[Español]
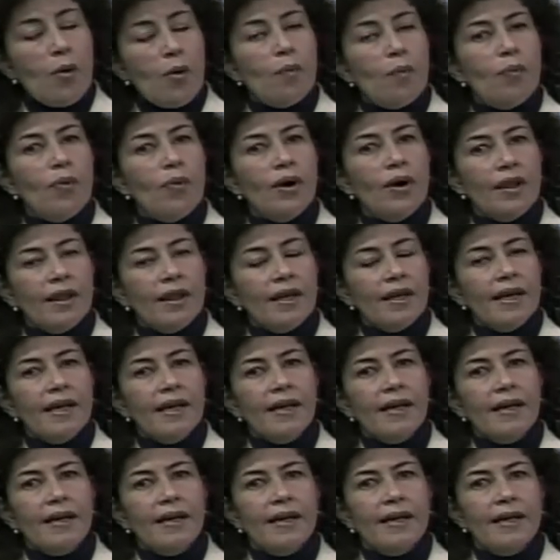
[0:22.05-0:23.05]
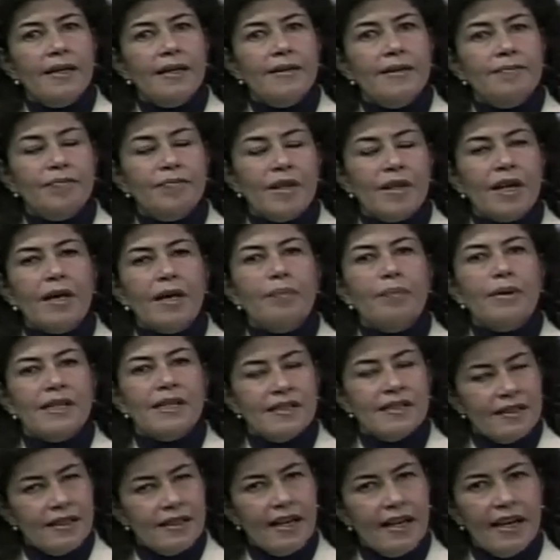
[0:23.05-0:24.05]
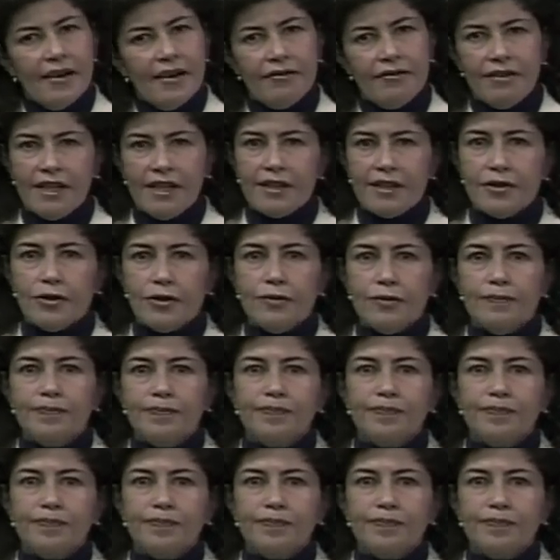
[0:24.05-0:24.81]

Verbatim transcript: puede representar afecto.